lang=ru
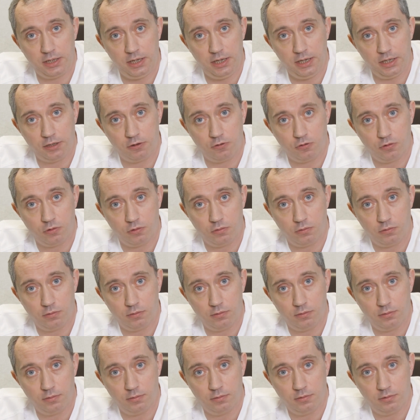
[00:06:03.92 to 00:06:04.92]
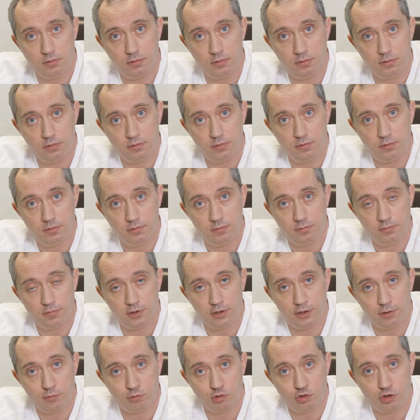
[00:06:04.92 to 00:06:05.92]
к лету.
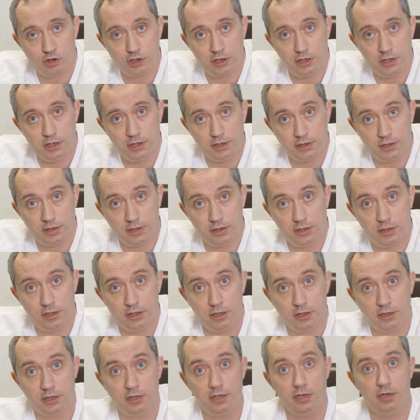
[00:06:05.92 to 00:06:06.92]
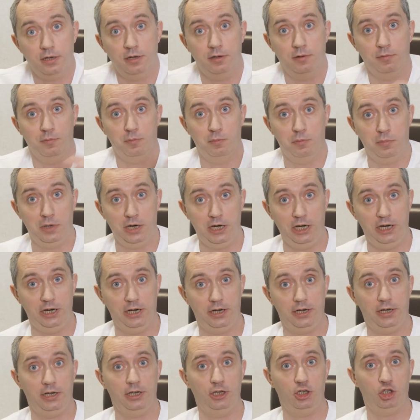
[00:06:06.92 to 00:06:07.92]
Потому что лето — это
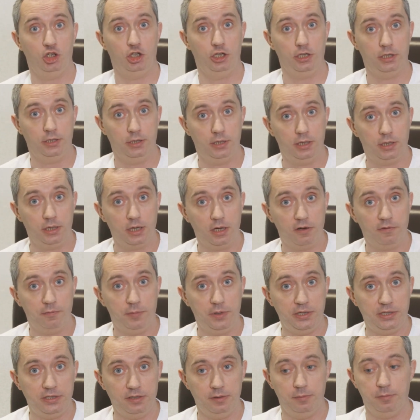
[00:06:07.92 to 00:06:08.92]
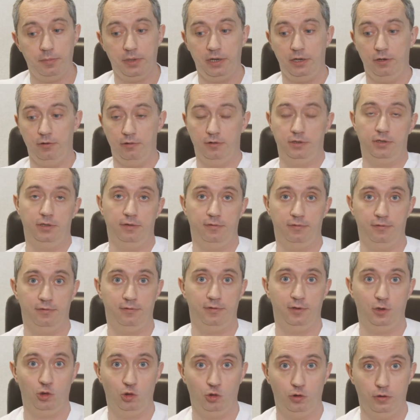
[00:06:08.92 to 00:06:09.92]
маленькая жизнь, да, как в песне поется
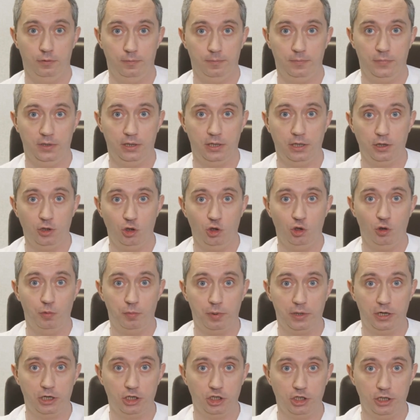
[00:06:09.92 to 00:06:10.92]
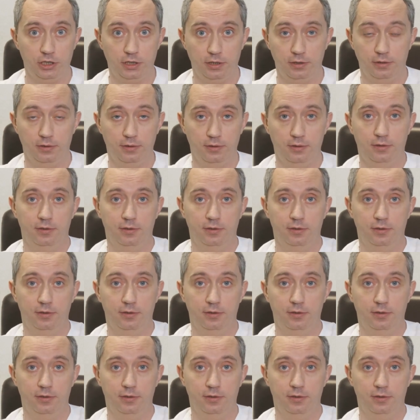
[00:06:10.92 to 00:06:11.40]
в одной. Надо ее прожить,